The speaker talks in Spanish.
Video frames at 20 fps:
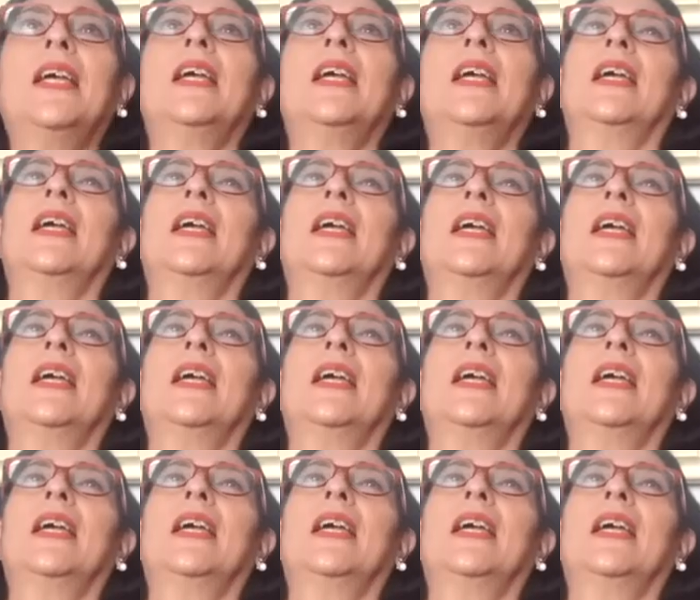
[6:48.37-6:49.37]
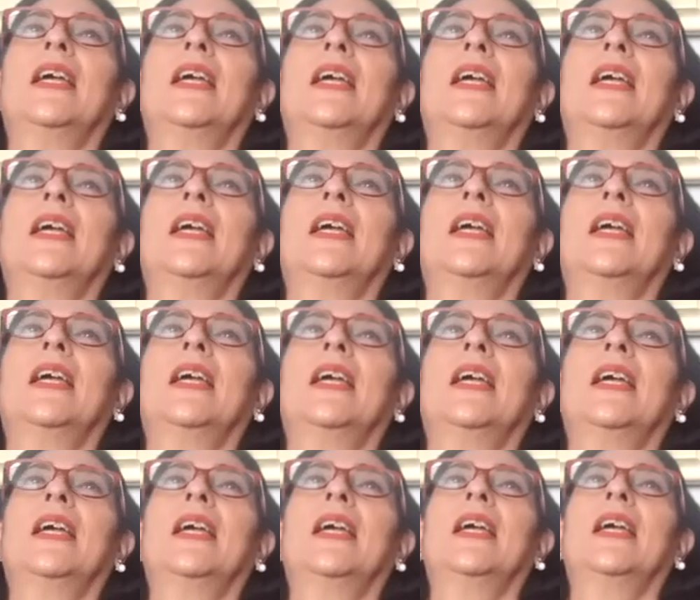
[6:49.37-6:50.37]
este, hago el
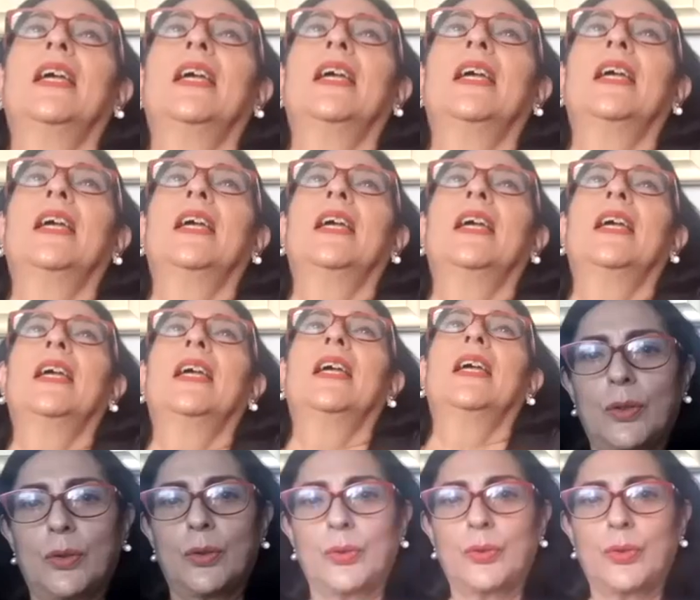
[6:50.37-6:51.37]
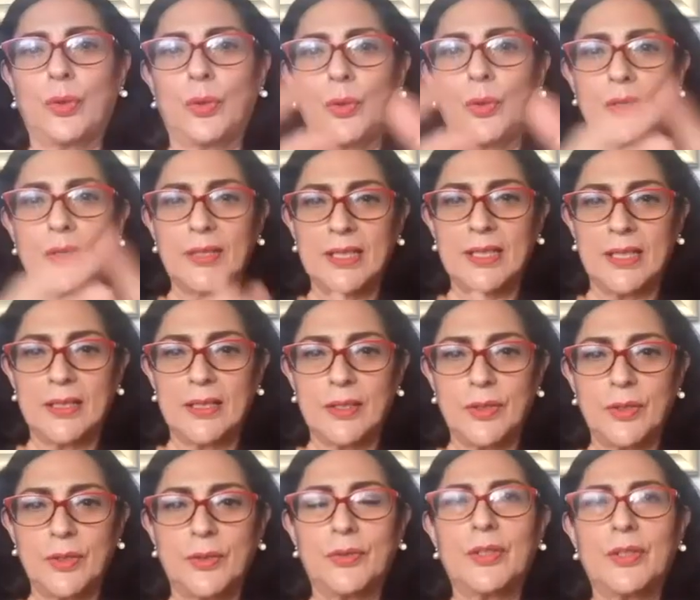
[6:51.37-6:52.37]
dibujo, meto todo en
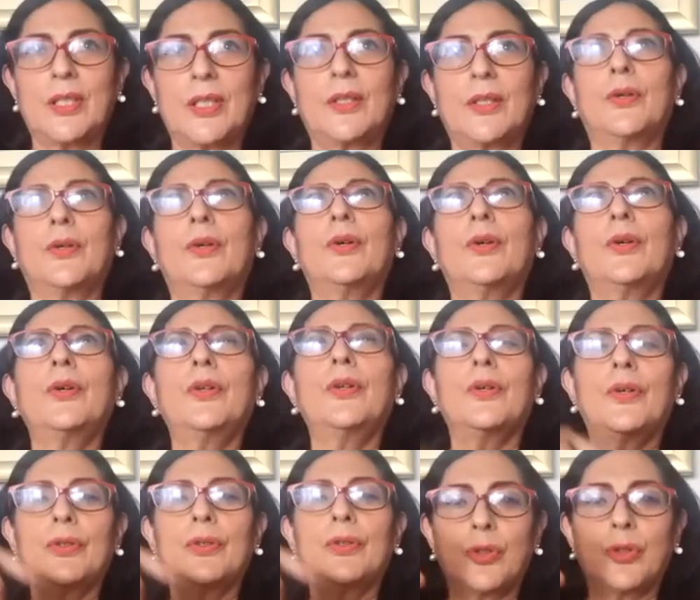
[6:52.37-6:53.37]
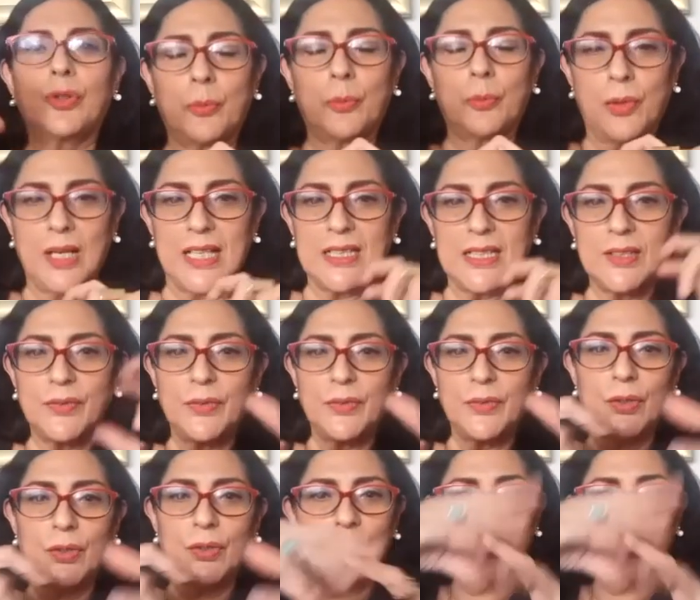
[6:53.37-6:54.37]
sección de oro, tomo las
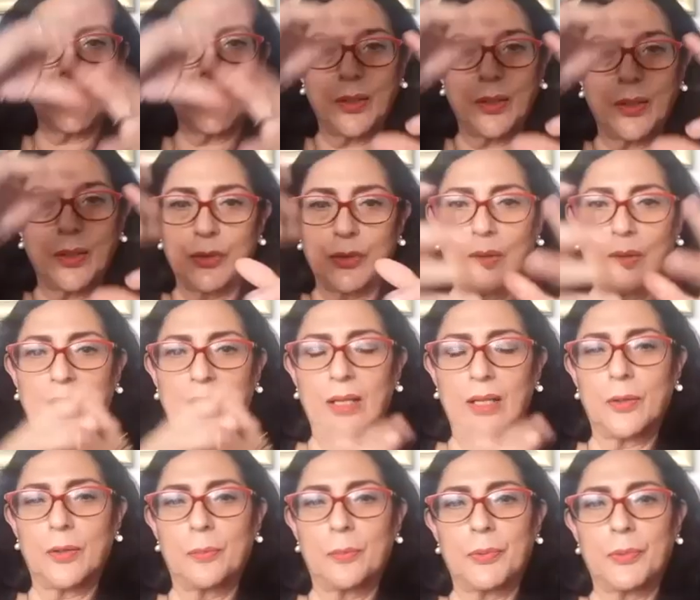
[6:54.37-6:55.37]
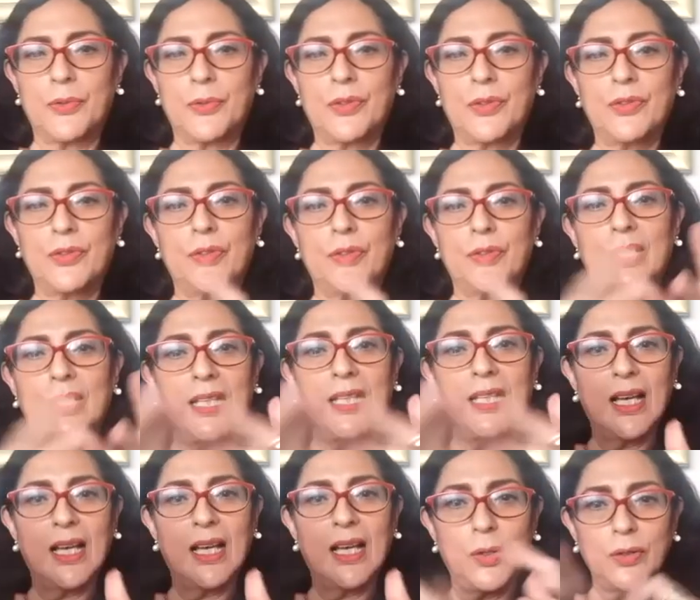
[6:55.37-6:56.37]
fotos, hago toda la composición. Y
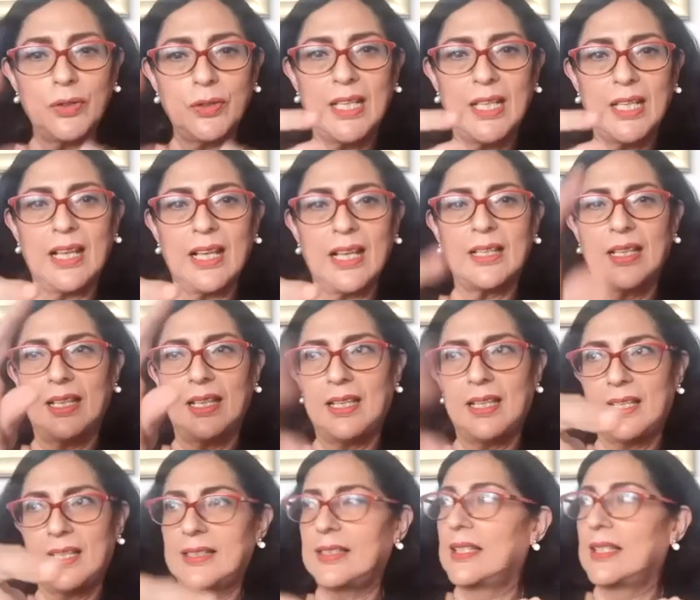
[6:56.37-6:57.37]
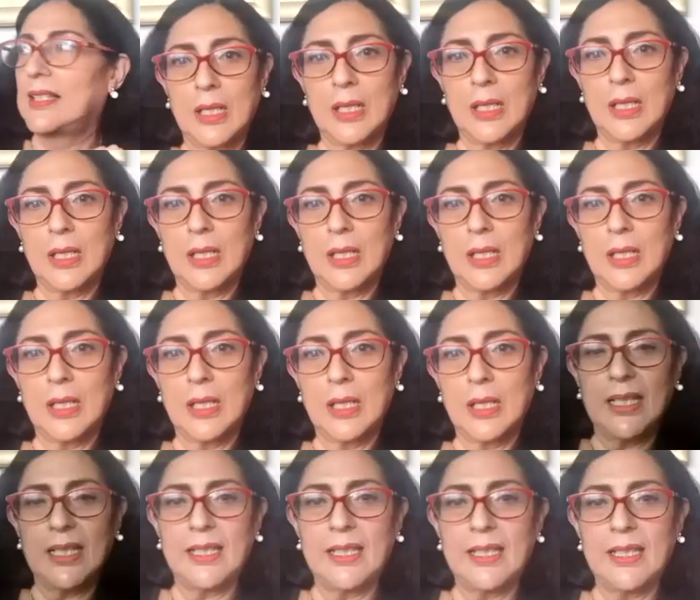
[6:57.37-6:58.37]
la otra que es un
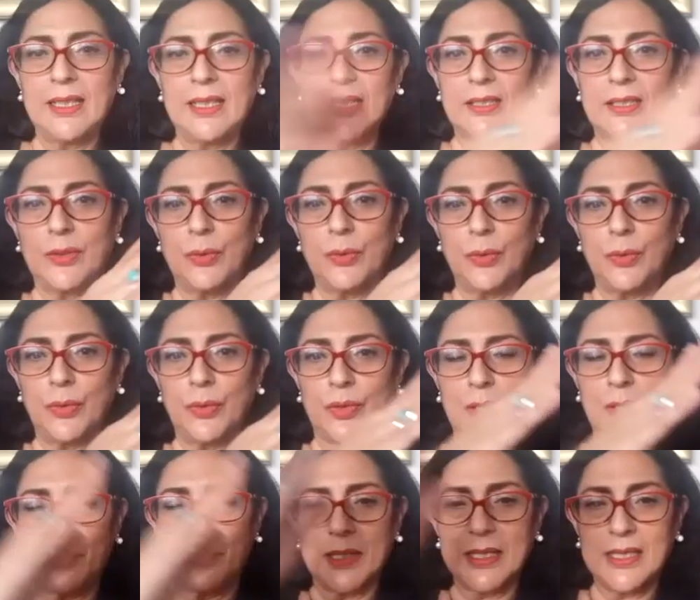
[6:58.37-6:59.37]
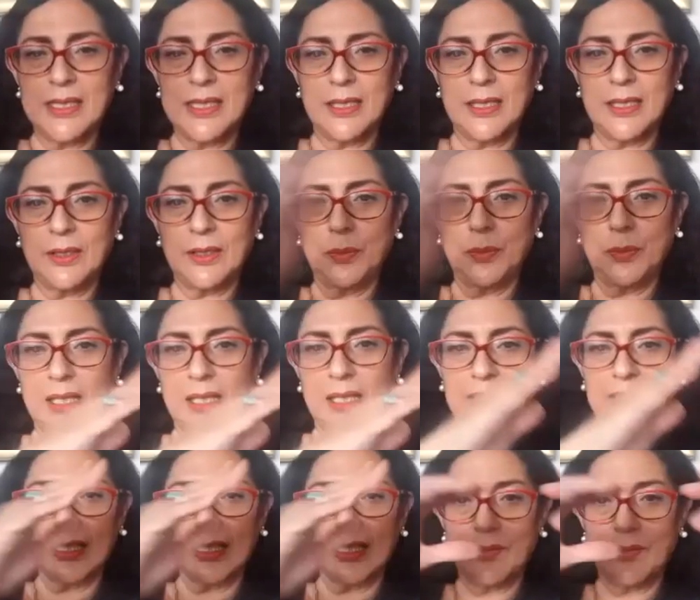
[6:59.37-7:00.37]
este, desnudo que va haciendo una
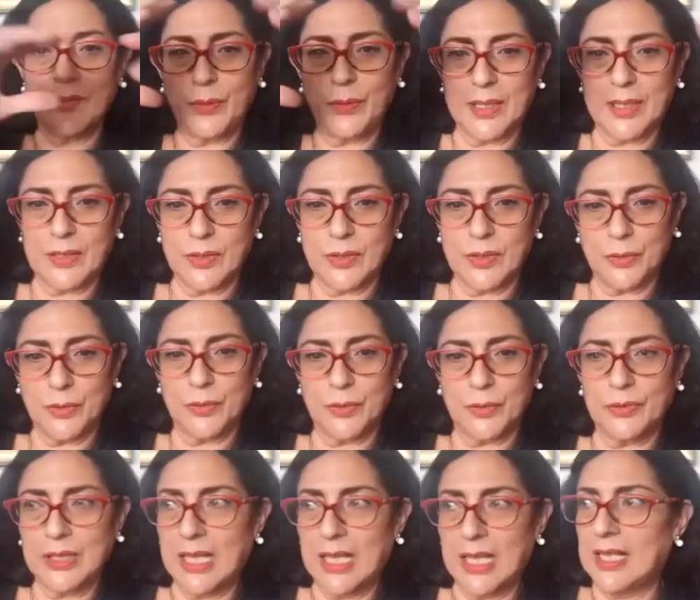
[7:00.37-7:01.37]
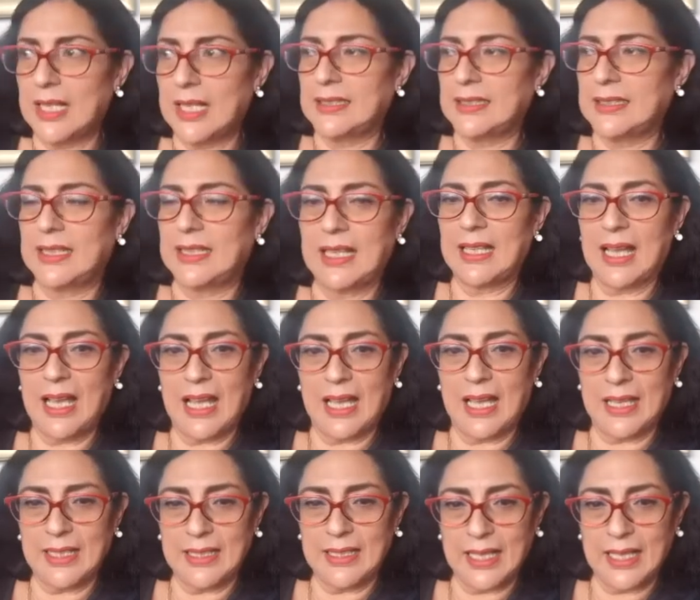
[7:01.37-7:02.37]
transfiguración con alas de
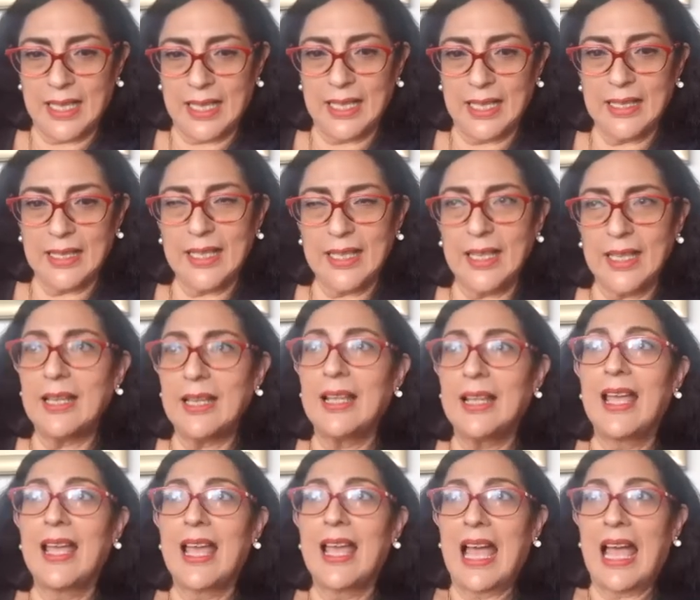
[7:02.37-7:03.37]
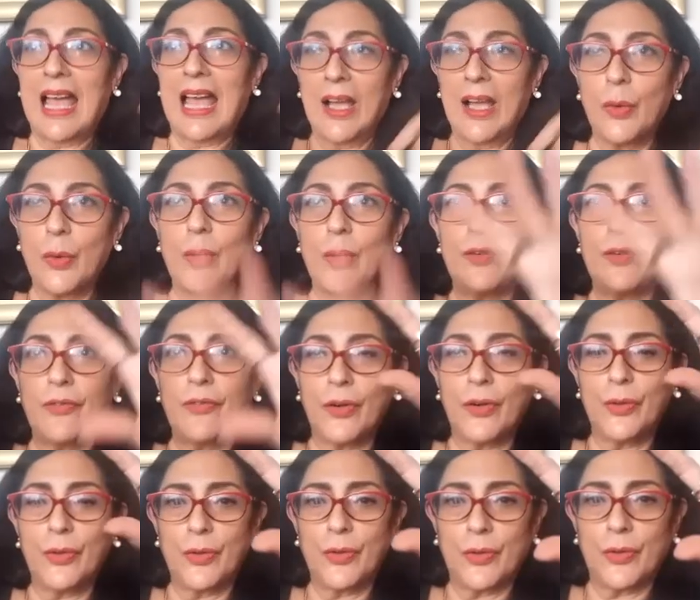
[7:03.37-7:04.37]
águila ángel, hago el
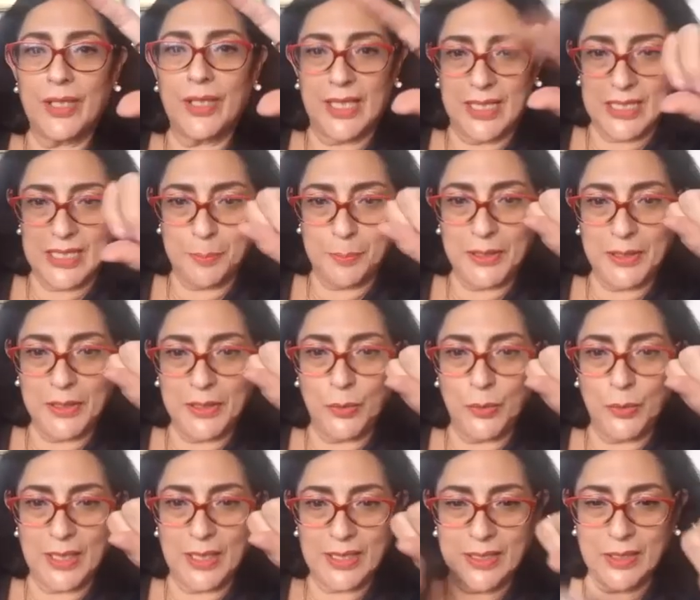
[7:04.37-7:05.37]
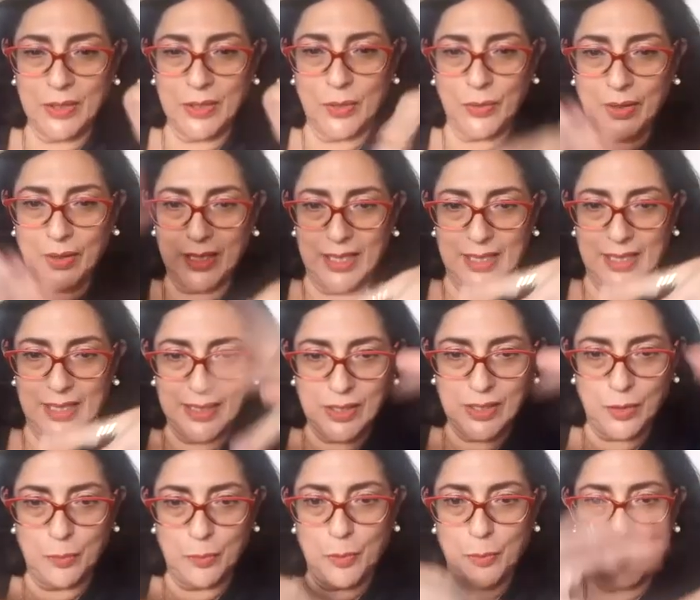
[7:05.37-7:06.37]
fondo que es pintura acción, que es
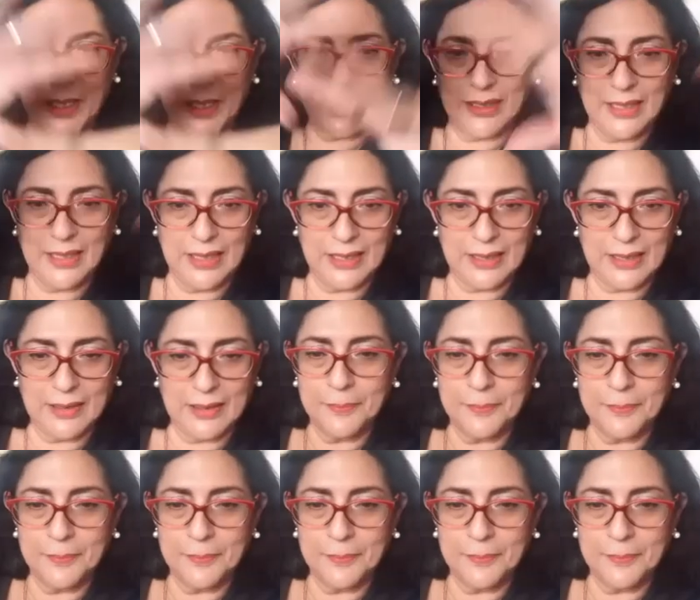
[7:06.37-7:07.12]
como vertir